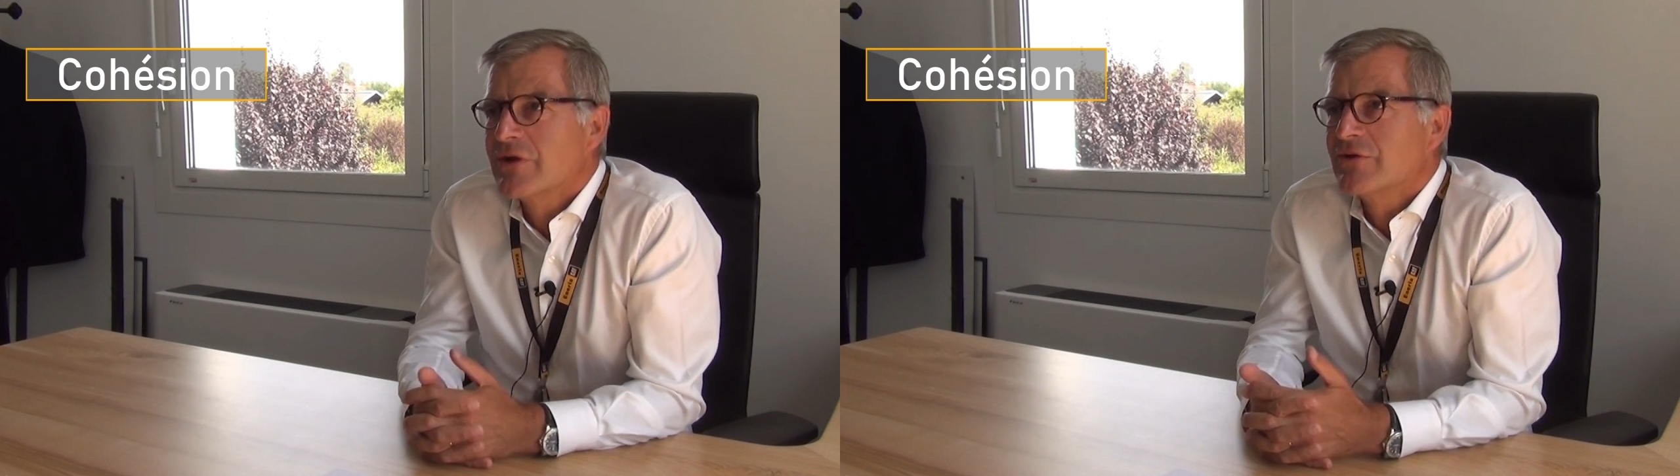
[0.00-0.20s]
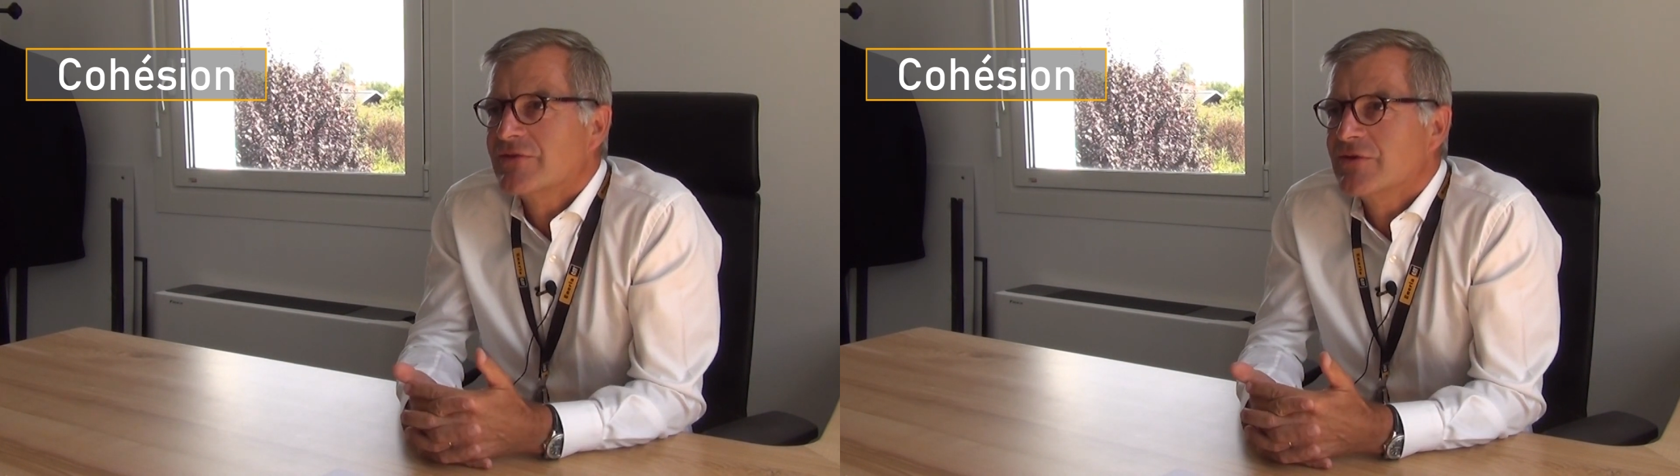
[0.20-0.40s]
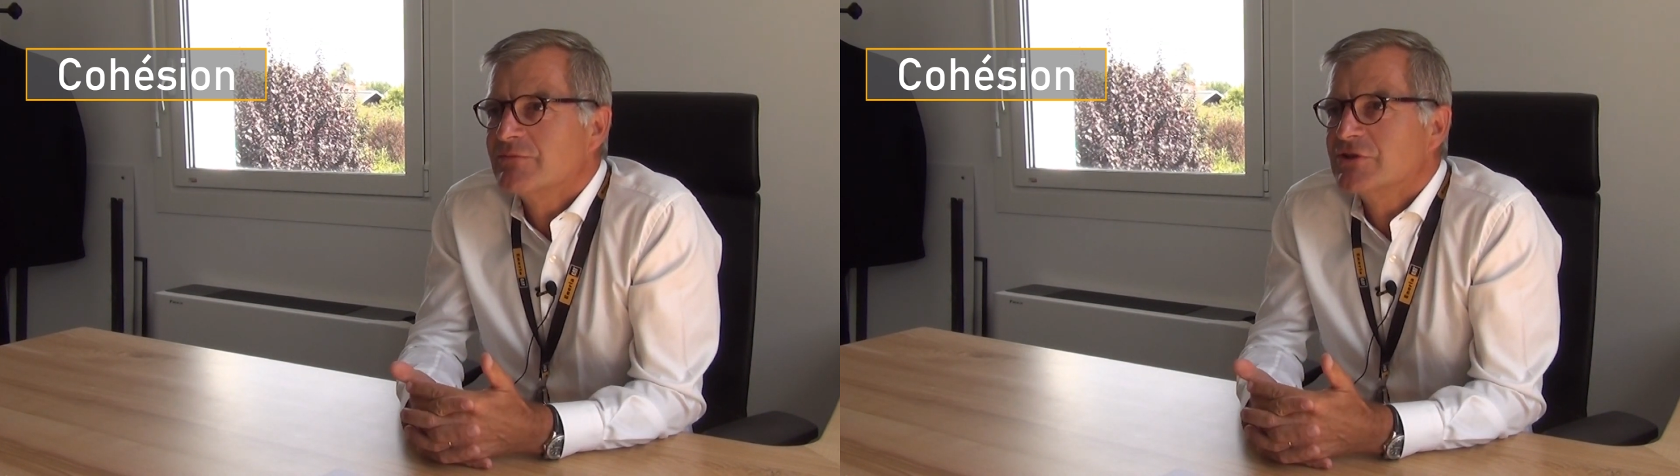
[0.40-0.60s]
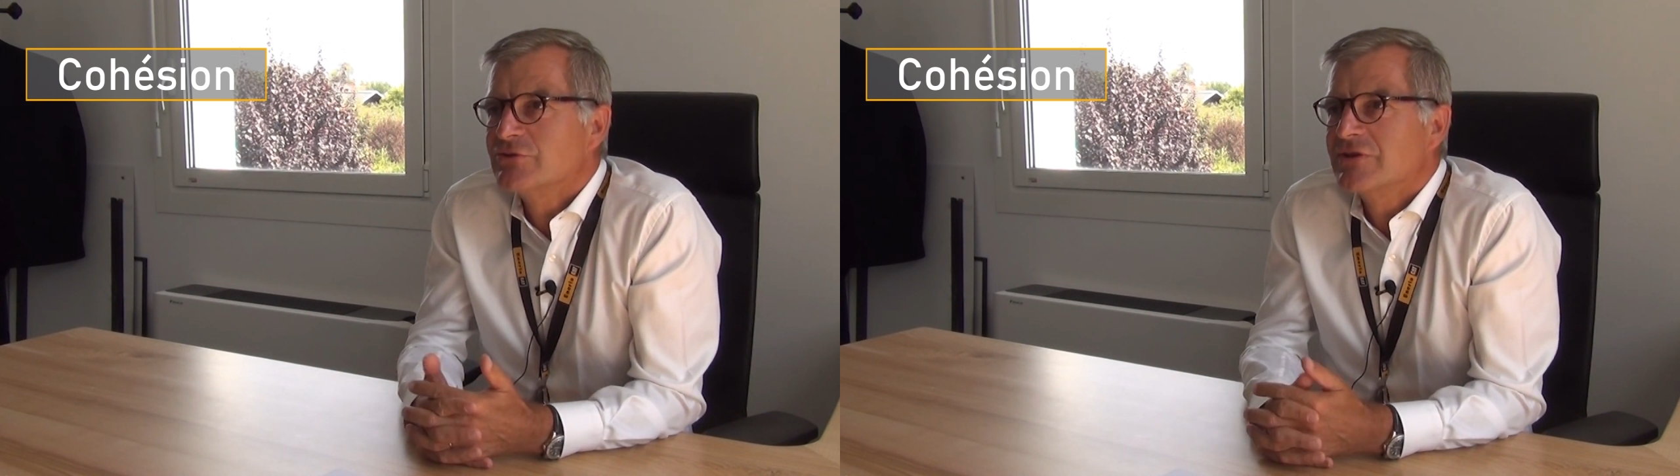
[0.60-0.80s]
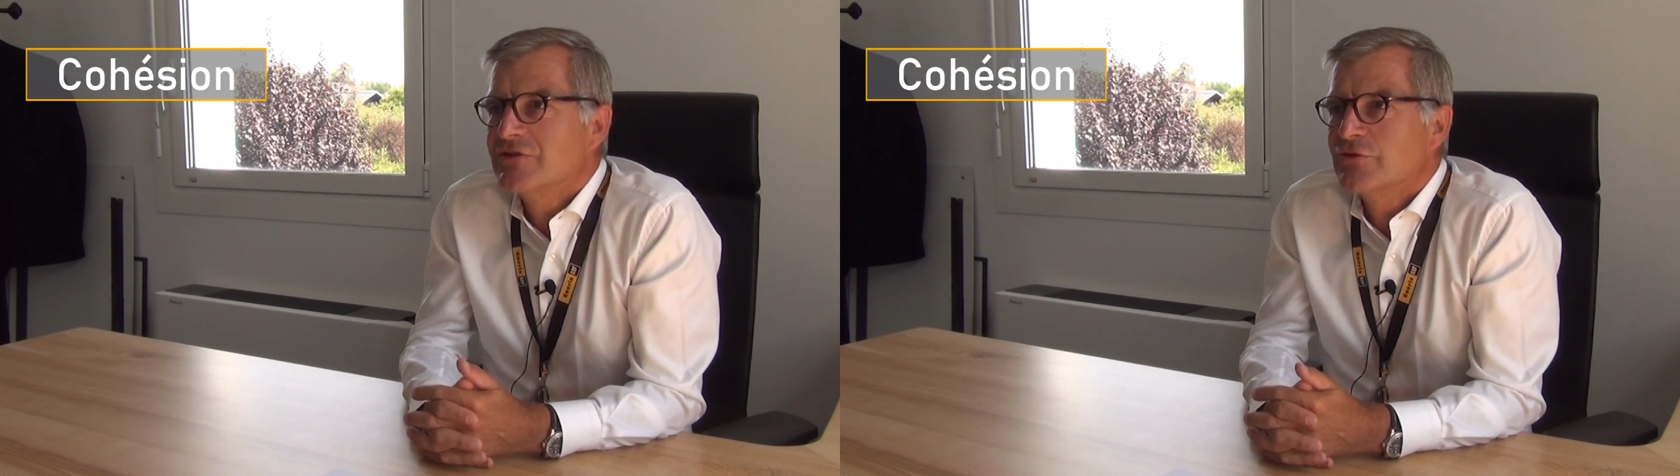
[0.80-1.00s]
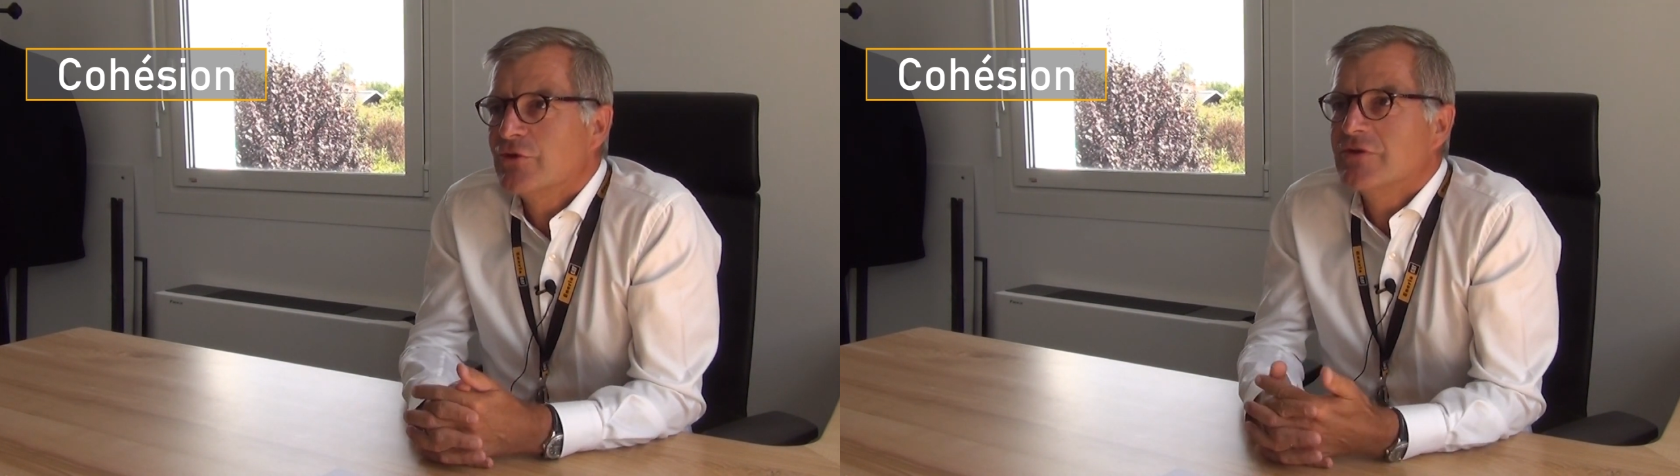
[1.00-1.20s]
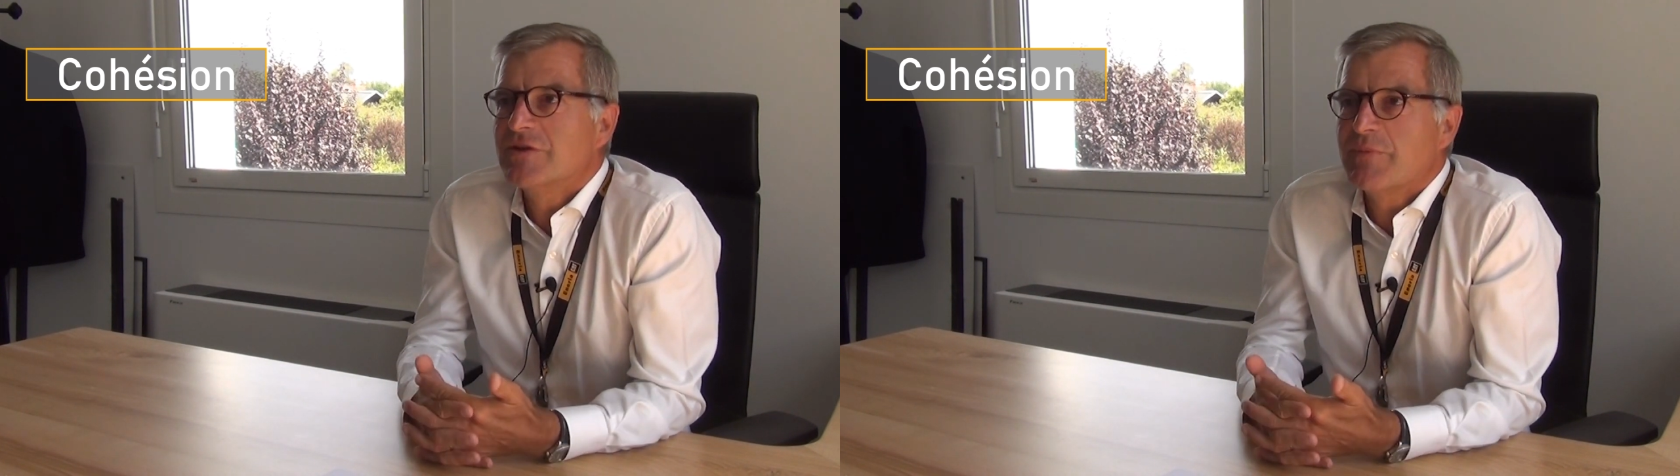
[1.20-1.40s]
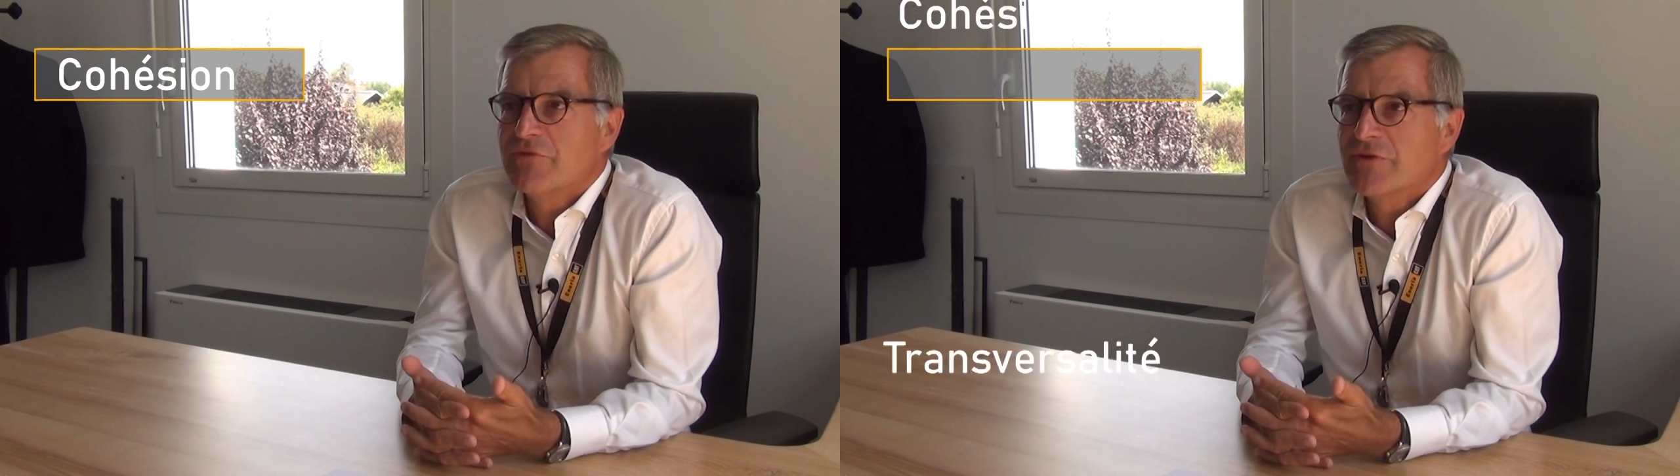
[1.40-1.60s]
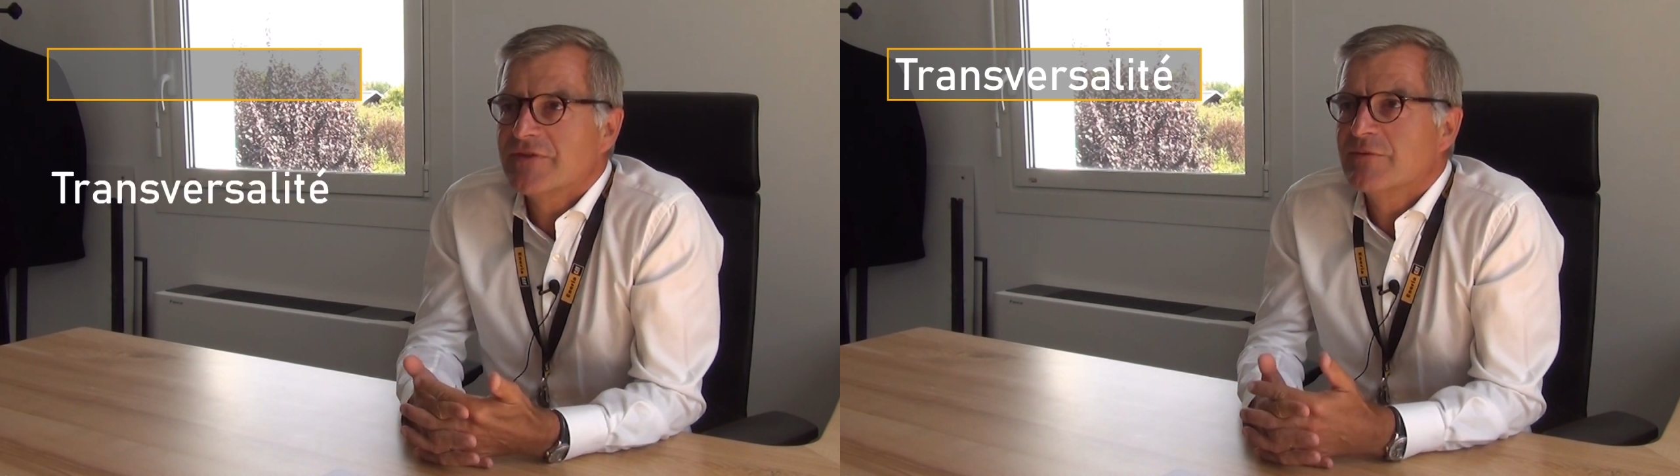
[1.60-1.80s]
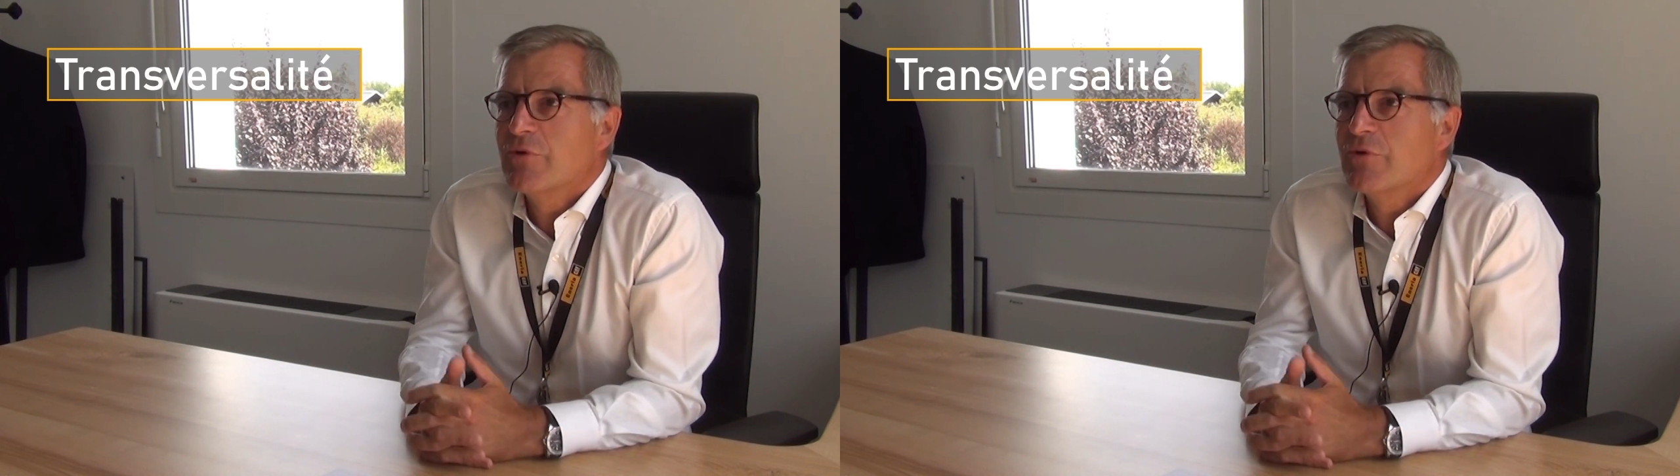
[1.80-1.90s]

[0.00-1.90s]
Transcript: courir ensemble des gens qui ne se connaissent pas